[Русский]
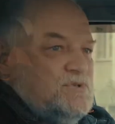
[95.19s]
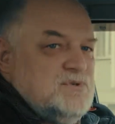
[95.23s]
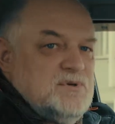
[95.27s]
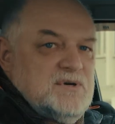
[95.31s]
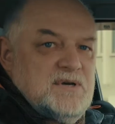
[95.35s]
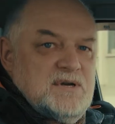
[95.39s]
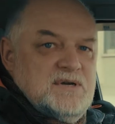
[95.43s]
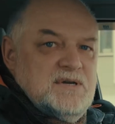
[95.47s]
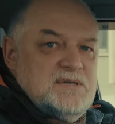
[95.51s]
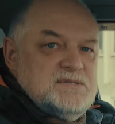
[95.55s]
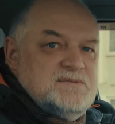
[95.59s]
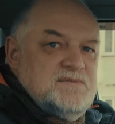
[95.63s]

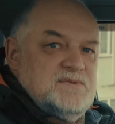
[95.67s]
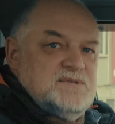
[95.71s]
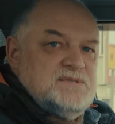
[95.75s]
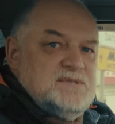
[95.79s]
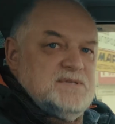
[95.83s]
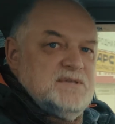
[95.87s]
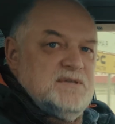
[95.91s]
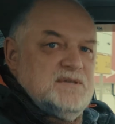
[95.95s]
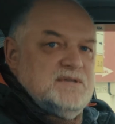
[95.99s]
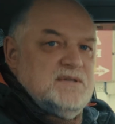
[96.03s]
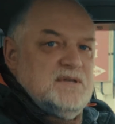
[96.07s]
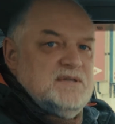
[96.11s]
что
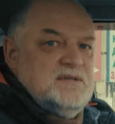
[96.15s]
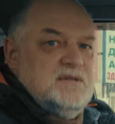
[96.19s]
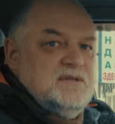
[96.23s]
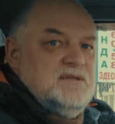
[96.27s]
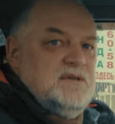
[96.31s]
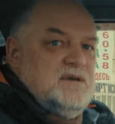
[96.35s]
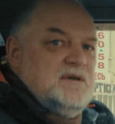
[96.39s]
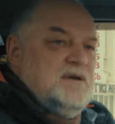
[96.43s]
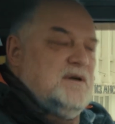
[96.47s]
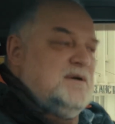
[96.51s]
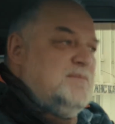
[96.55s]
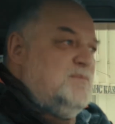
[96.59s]
оказывается не надо
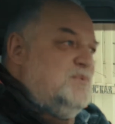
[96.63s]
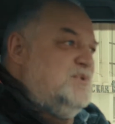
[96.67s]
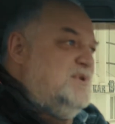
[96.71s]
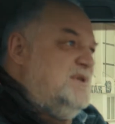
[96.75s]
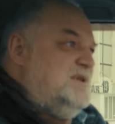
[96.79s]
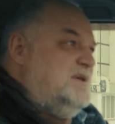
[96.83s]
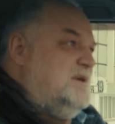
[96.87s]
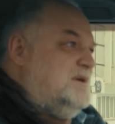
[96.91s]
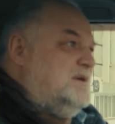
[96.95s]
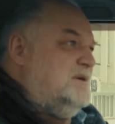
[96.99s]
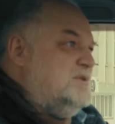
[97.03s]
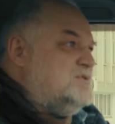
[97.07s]
никому
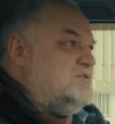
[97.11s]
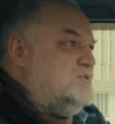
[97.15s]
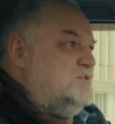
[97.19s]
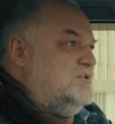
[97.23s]
ехать,